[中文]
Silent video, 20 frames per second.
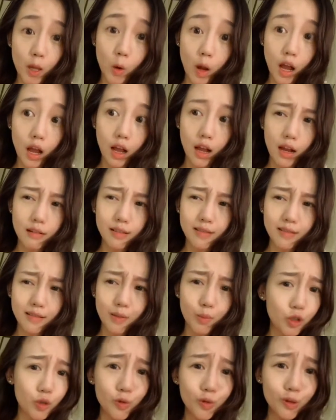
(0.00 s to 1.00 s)
有啊，
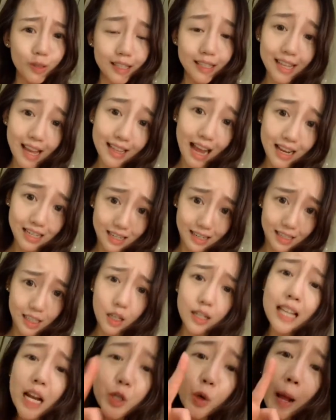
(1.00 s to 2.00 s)
这不是大前天打折时
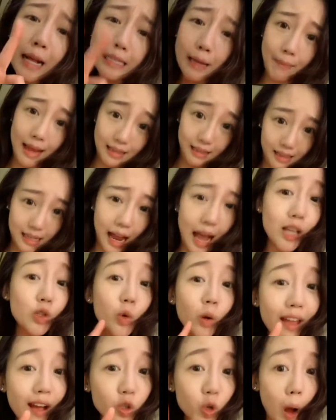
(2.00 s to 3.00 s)
候三十块钱买一件，还
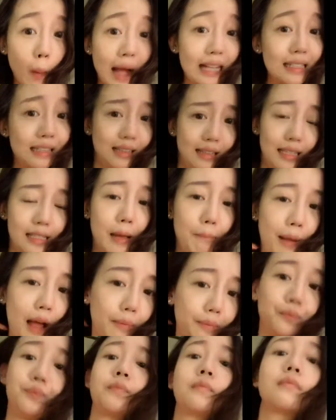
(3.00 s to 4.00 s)
送两双袜子那件吗？这